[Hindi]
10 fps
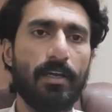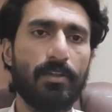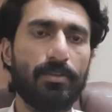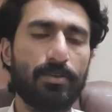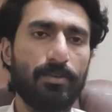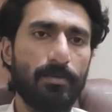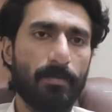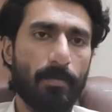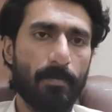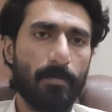तो जो
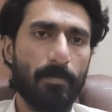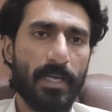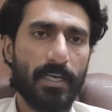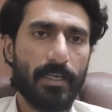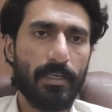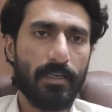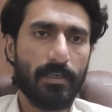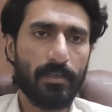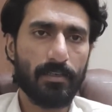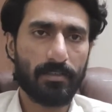मेरी
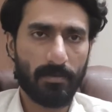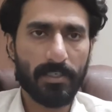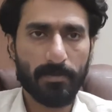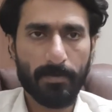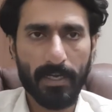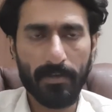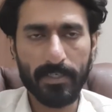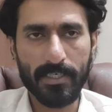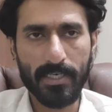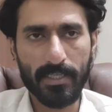समझ में पहली
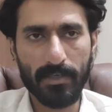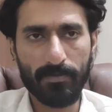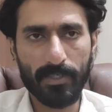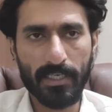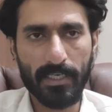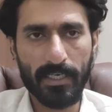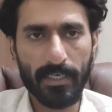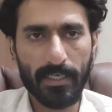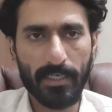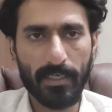वजह आती है वो ये
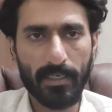है कि